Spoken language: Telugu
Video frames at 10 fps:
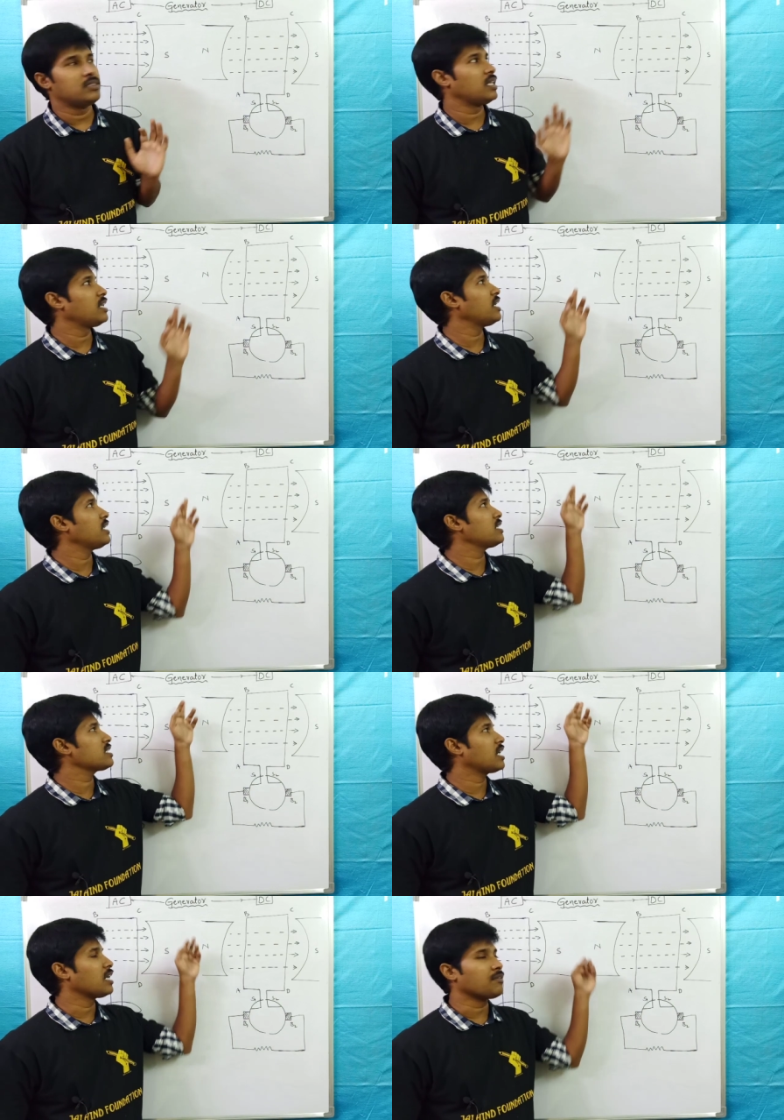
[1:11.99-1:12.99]
జనరేటర్స్
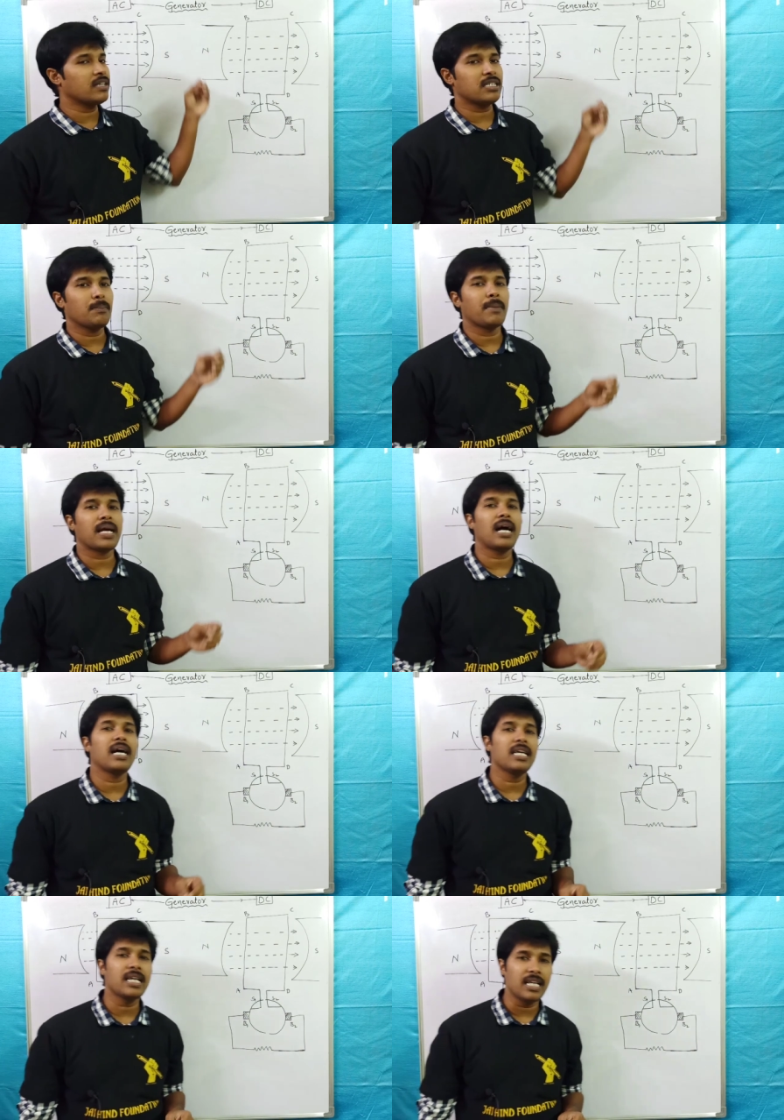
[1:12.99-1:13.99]
కన్వర్ట్
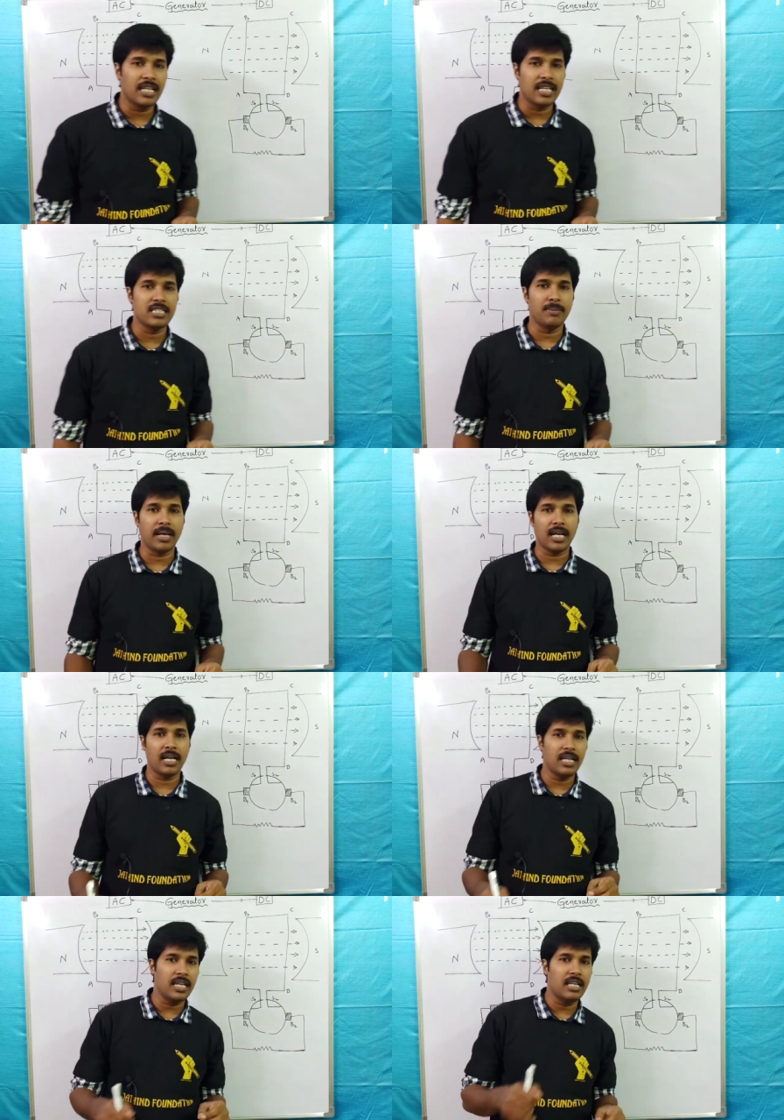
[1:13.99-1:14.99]
మెకానికల్ ఎనర్జీ
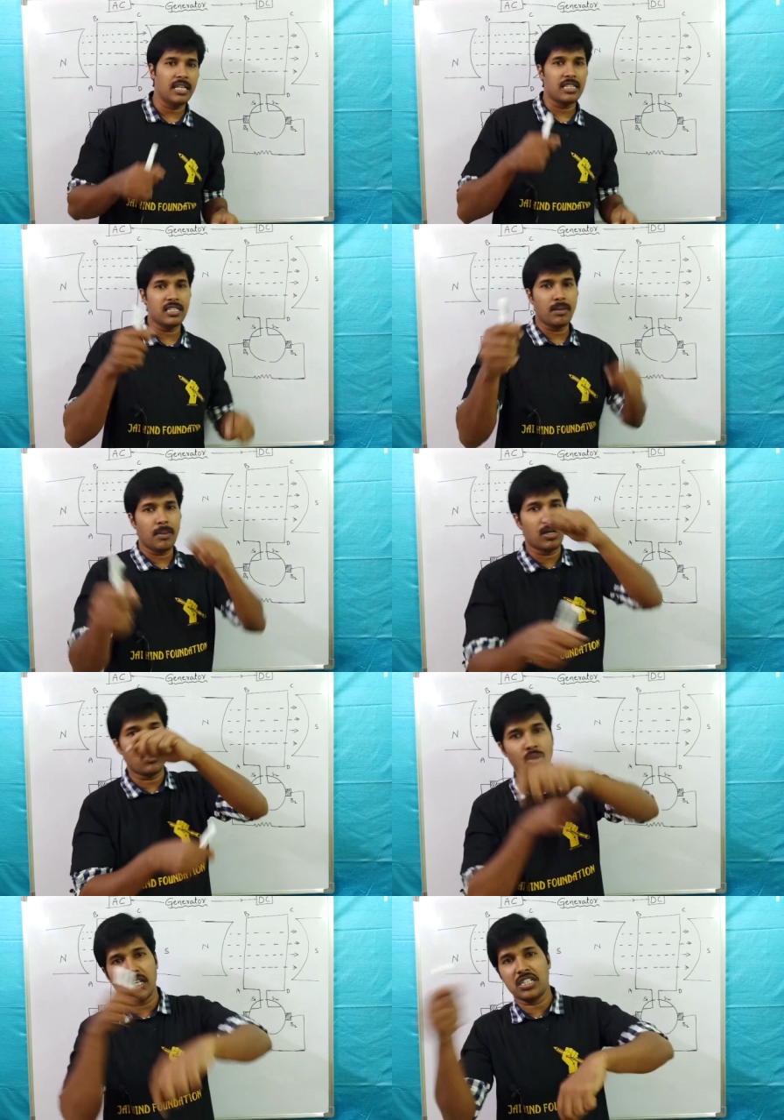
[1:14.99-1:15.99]
మెకానికల్ ఎనర్జీని మనం
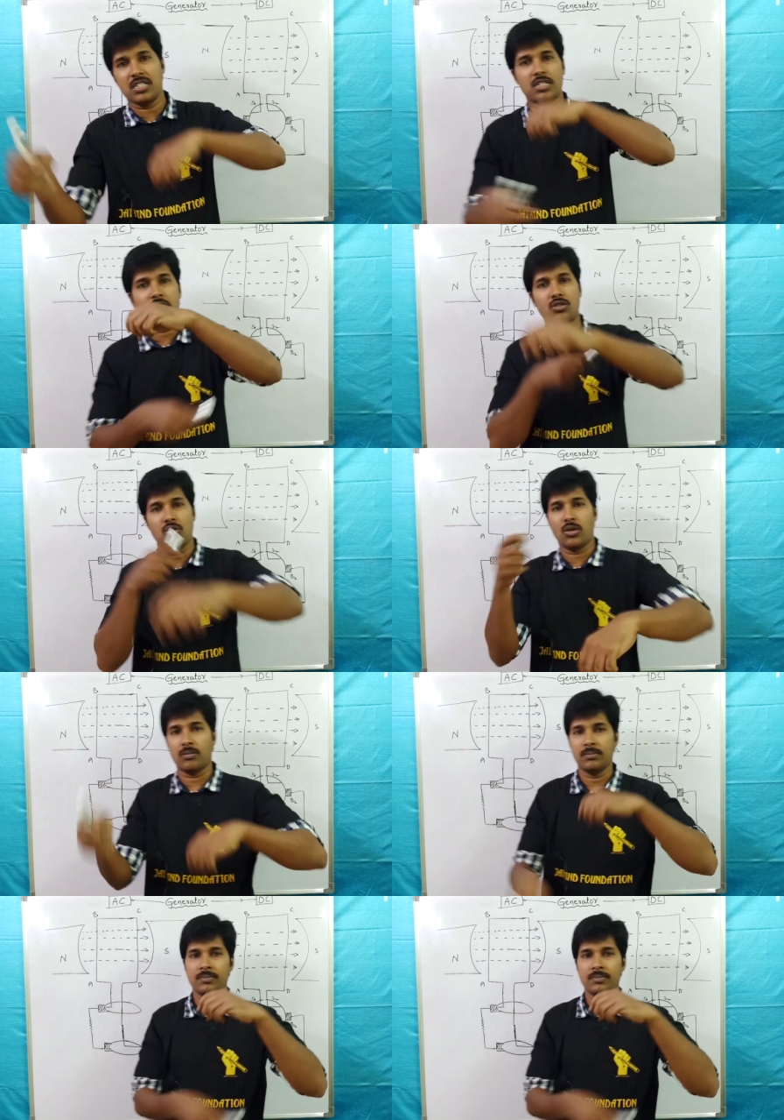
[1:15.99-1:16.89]
రొటేషన్స్ చేస్తుంటాం